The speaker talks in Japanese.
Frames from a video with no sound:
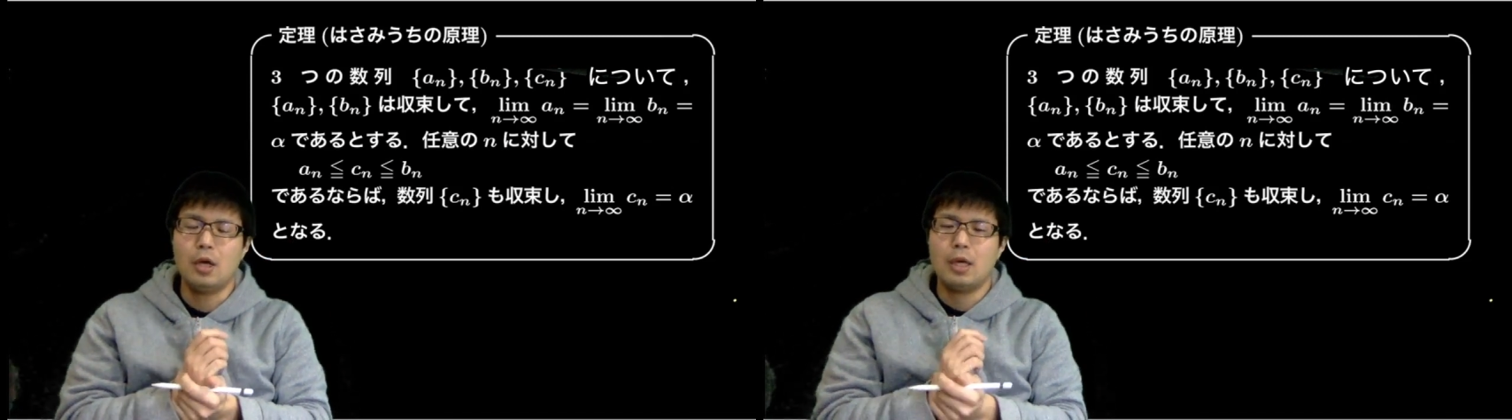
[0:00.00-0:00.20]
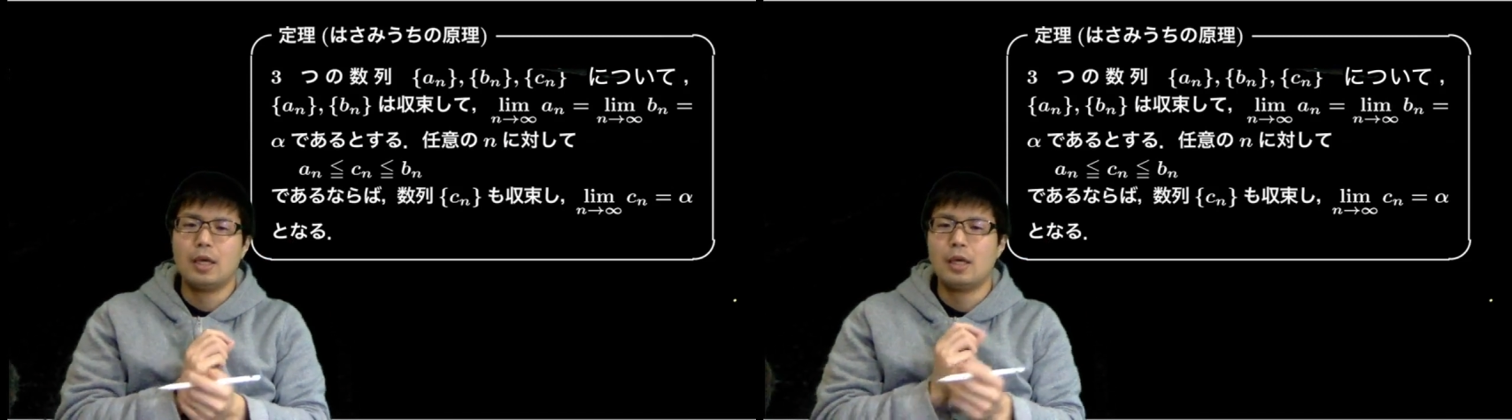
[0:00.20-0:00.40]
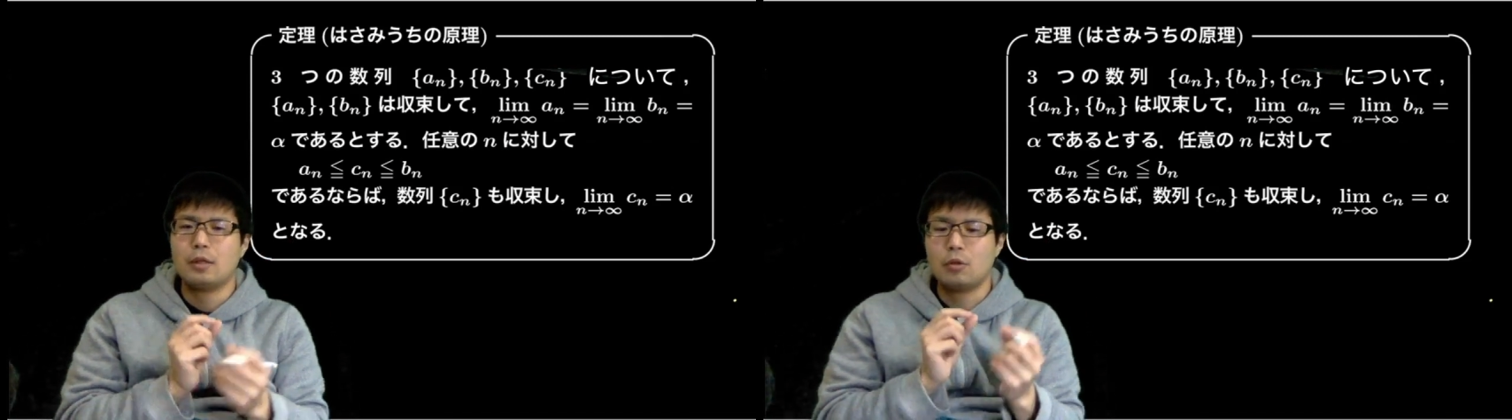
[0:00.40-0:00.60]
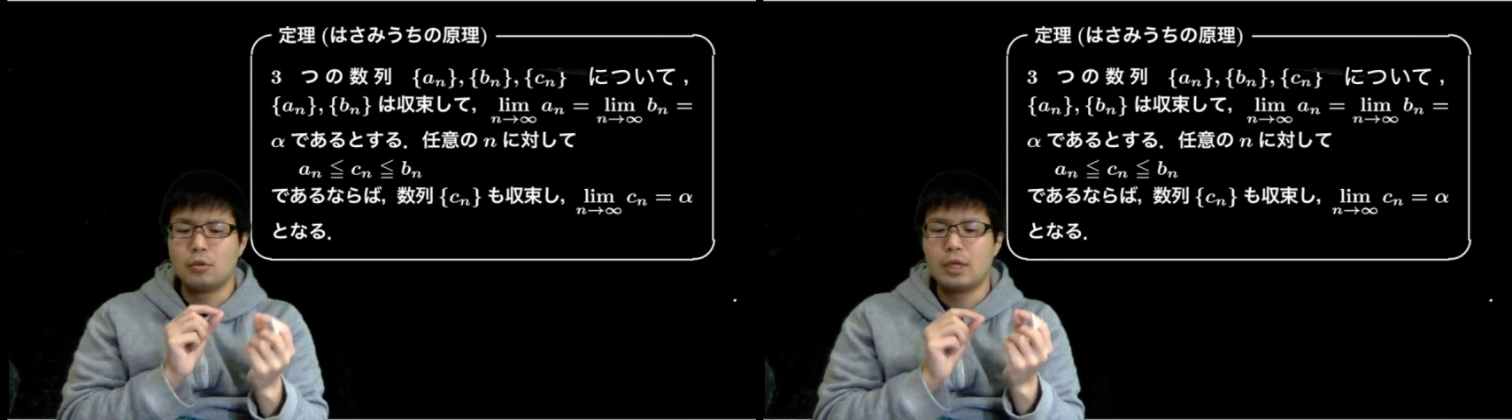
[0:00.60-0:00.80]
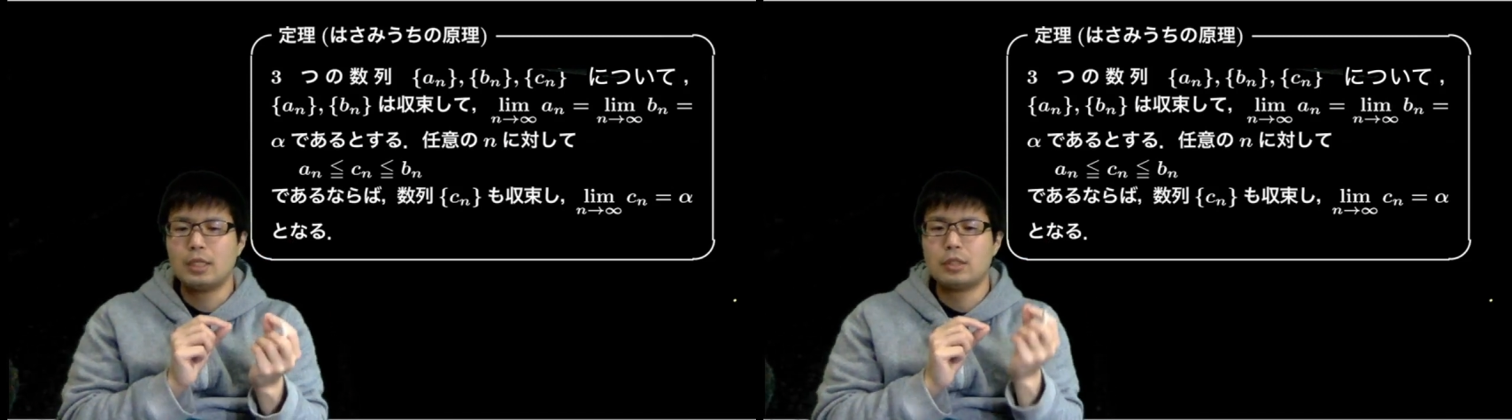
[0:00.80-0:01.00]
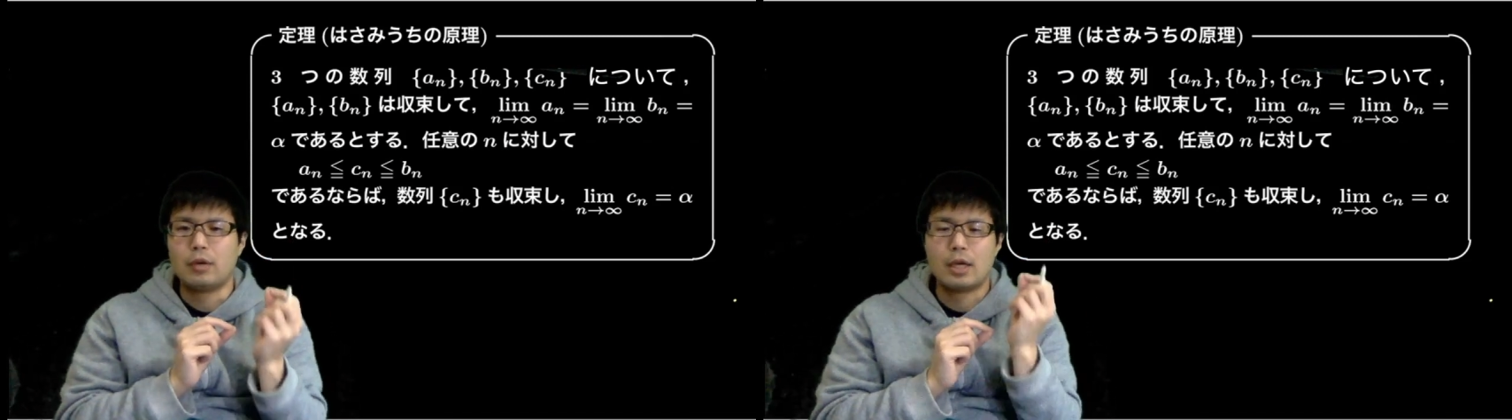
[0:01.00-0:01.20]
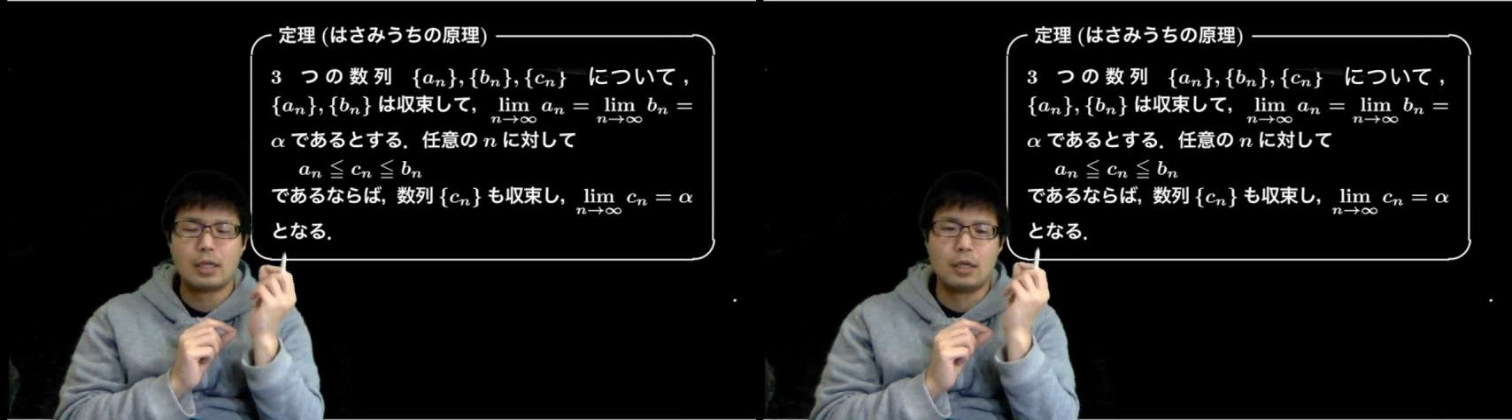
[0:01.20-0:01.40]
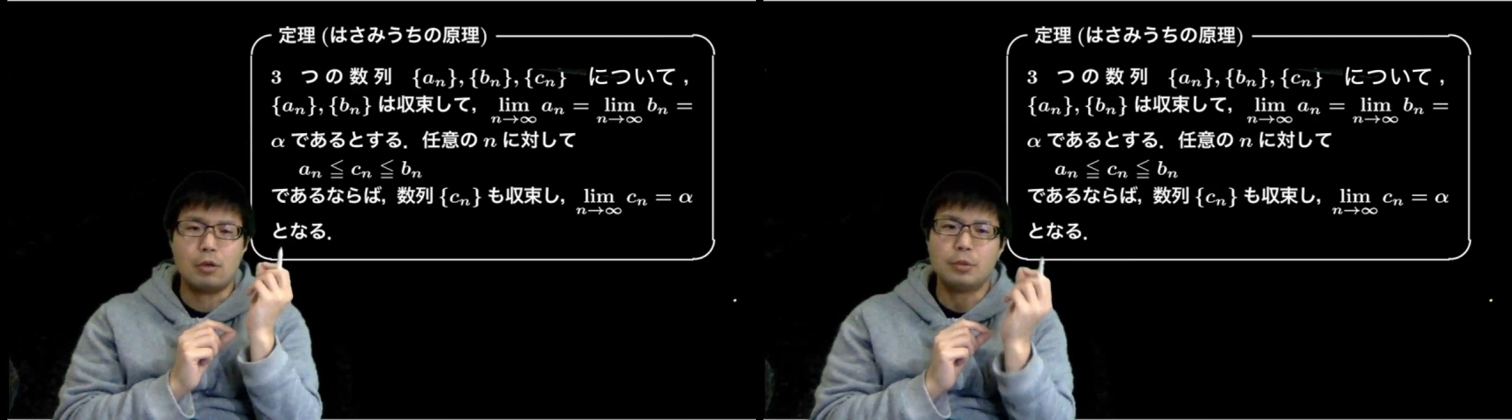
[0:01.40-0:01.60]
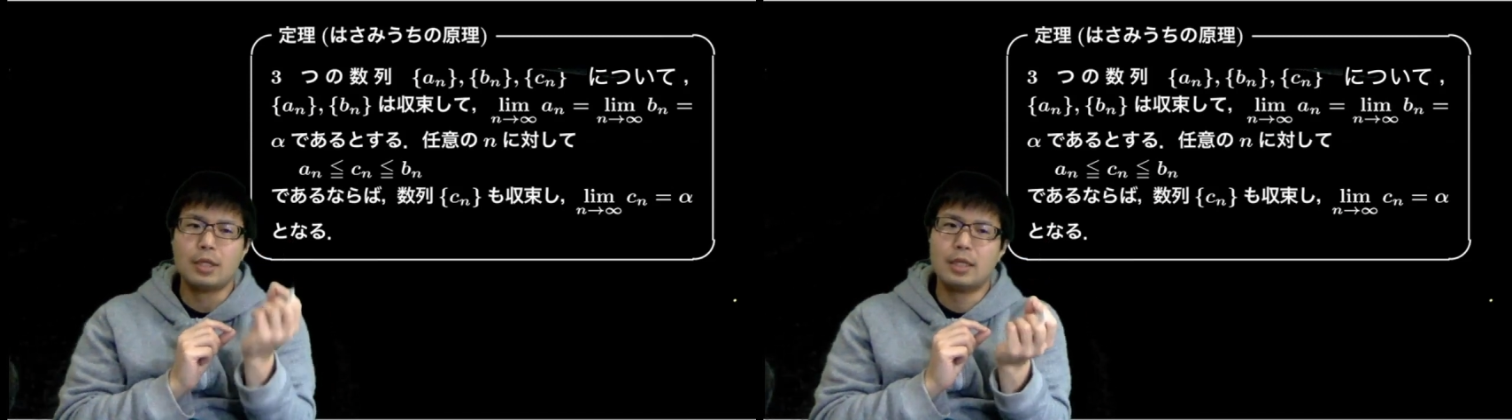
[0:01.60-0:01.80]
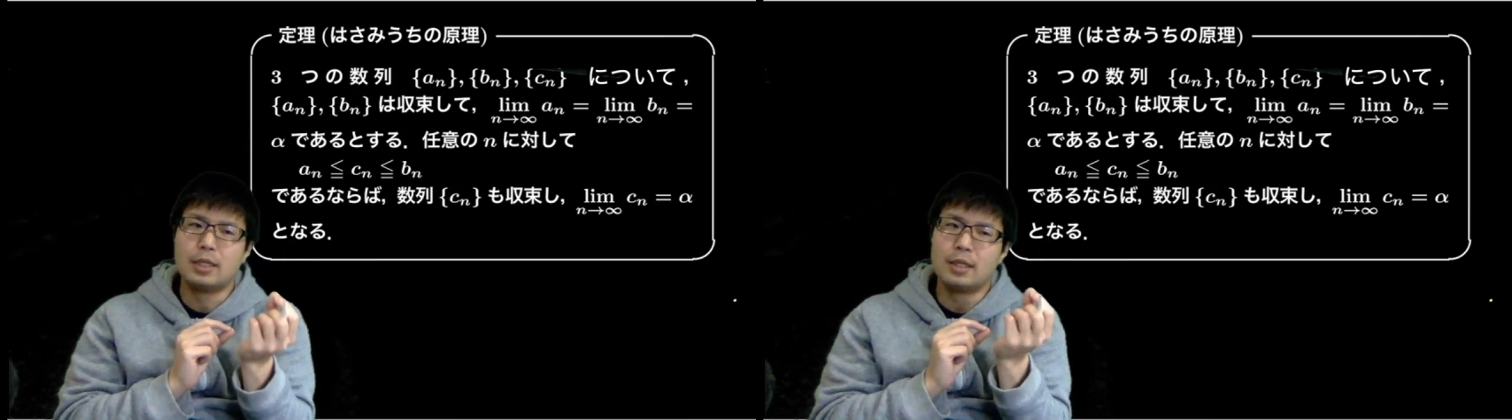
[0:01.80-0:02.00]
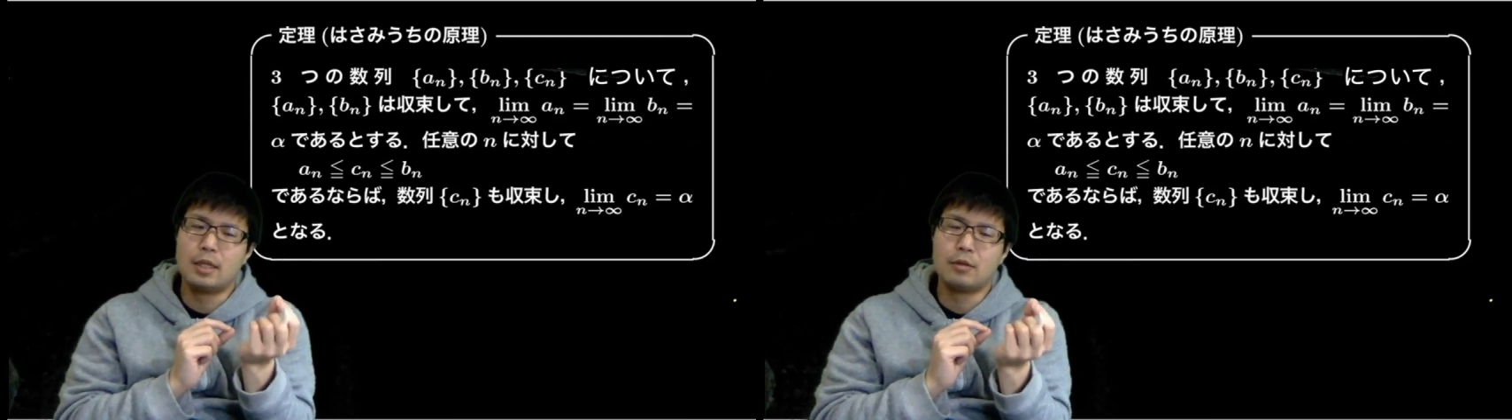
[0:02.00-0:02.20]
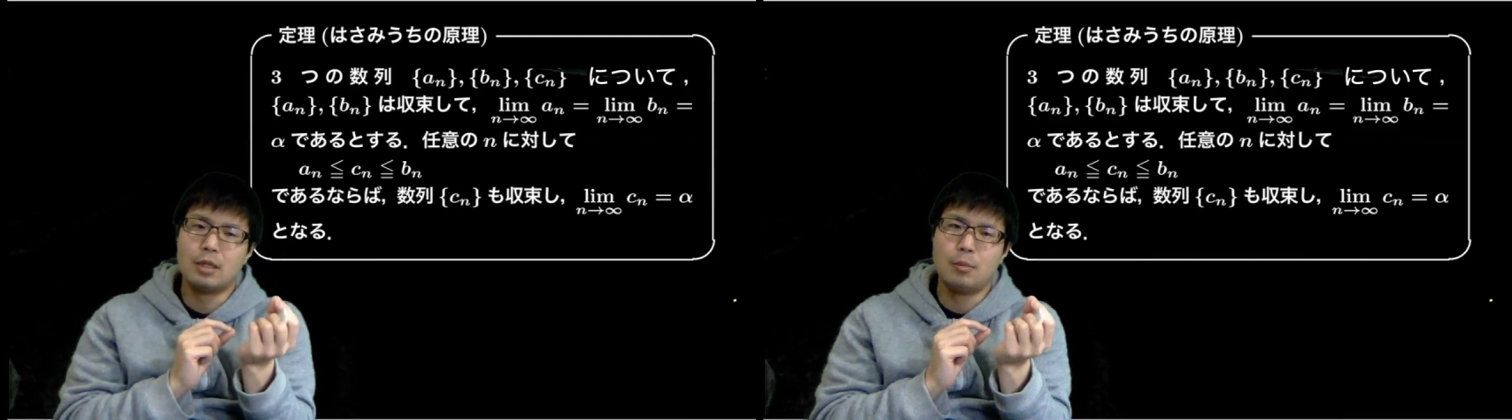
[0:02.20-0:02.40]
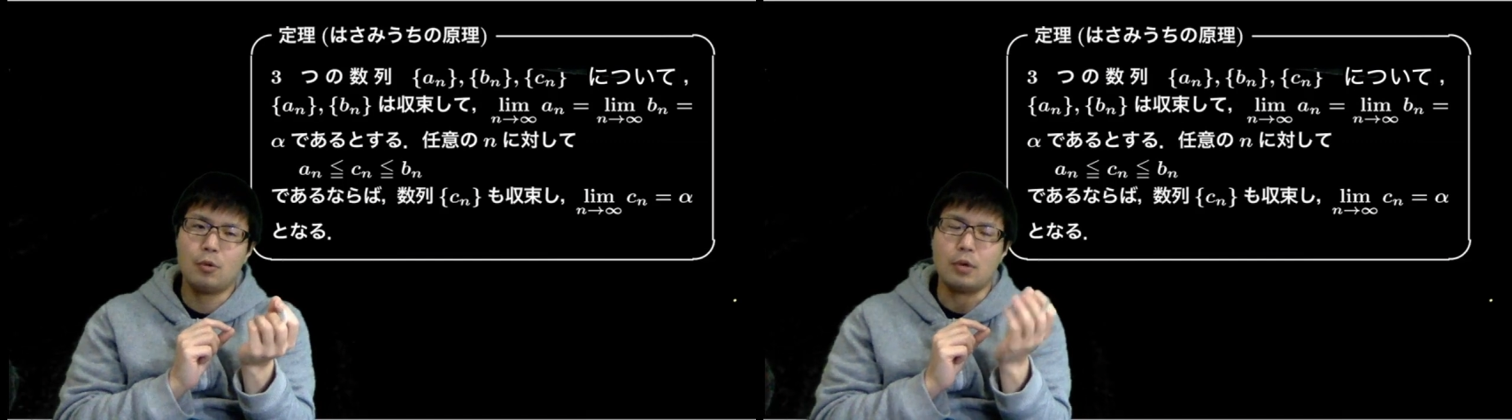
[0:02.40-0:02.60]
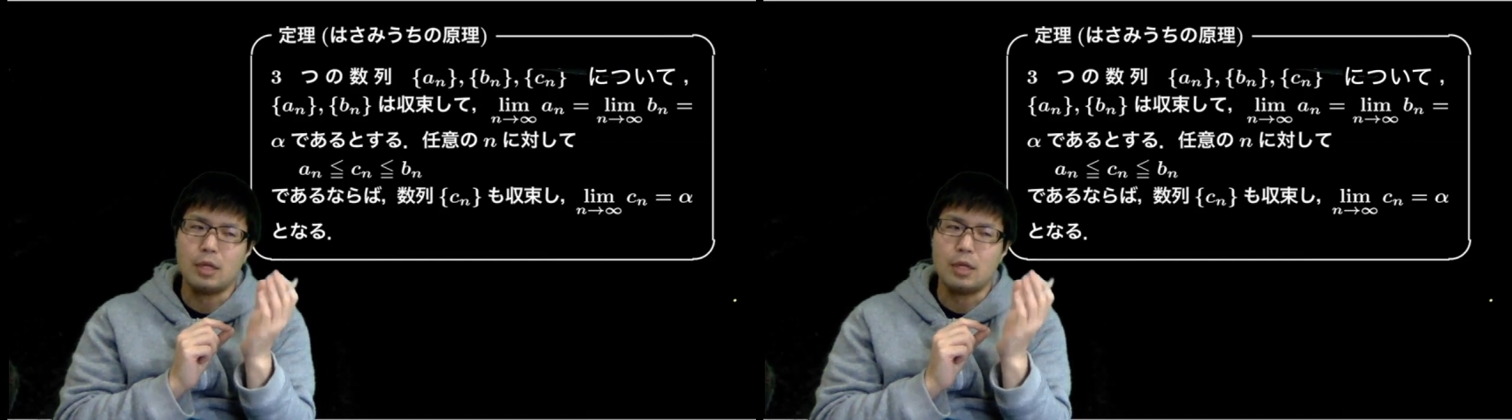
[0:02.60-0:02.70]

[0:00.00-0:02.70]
えー、極限値をはっきり表に出さなくても、